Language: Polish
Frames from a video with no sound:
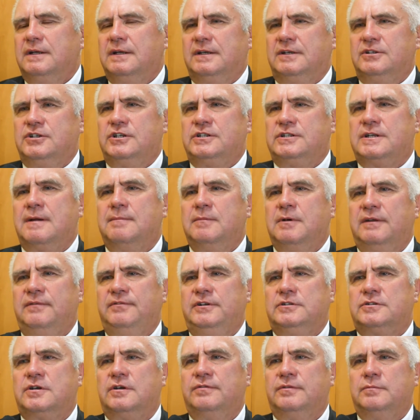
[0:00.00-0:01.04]
gdzieś tam
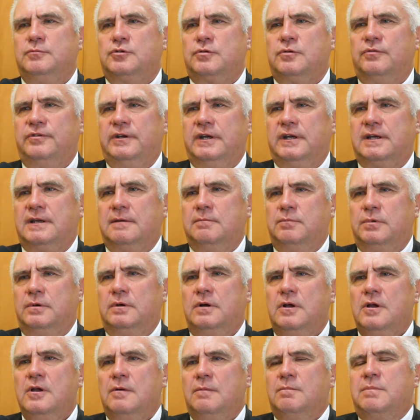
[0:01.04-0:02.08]
lewicowym człowiekiem,
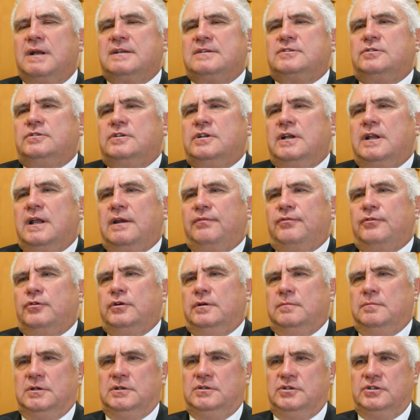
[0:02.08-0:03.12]
bo bardzo
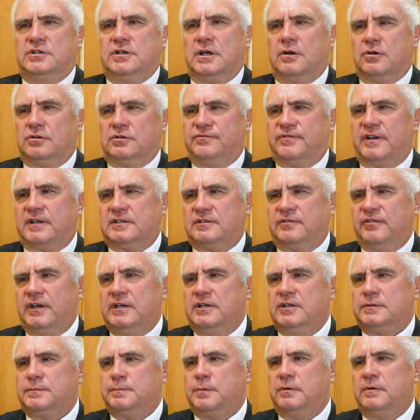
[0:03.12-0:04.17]
denerwuje mnie dzisiaj
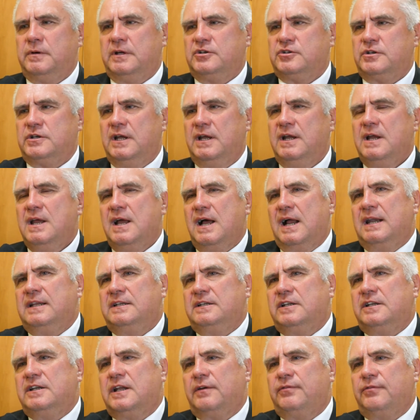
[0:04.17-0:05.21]
rozwarstwienie społeczne, ale
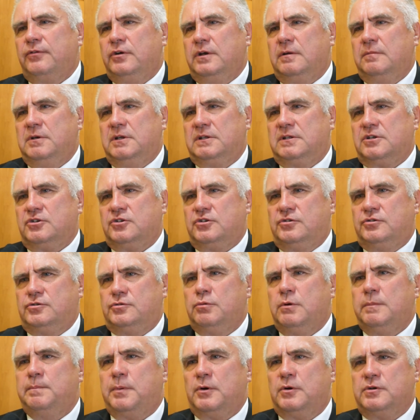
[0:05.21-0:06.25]
denerwuje mnie też
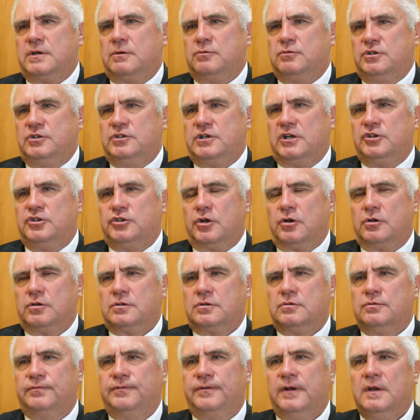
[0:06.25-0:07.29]
zły podział dzisiaj
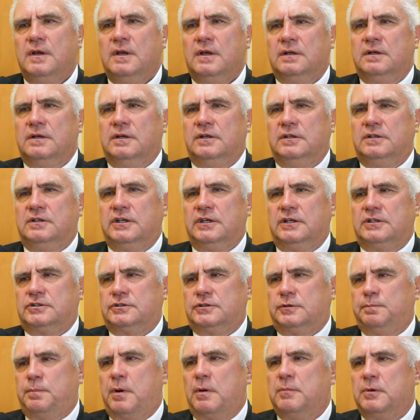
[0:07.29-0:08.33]
środków tych
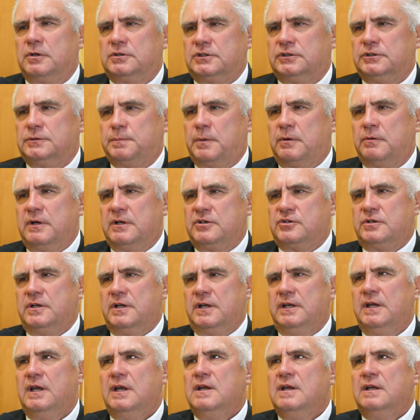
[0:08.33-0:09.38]
z pomocy
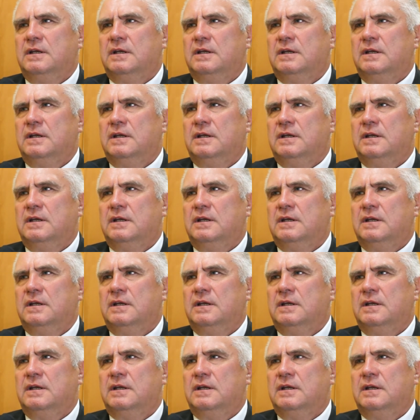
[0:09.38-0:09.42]
społecznej.